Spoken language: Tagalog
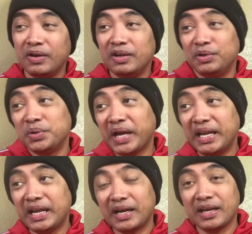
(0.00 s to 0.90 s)
Yun nga
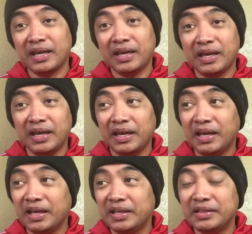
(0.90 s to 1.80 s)
lang,
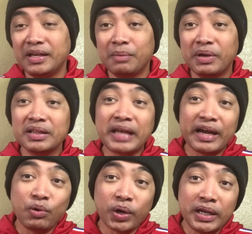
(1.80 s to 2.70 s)
eh, hindi naman
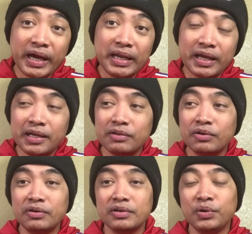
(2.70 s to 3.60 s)
tayo kilala,
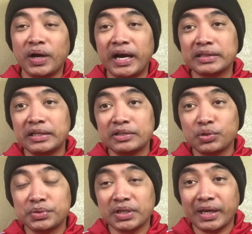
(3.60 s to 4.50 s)
no? Yung ating
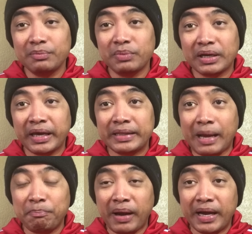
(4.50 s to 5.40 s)
subscriber, eh,
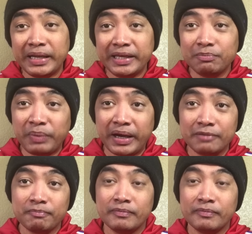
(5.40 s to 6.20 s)
napakaliit pa.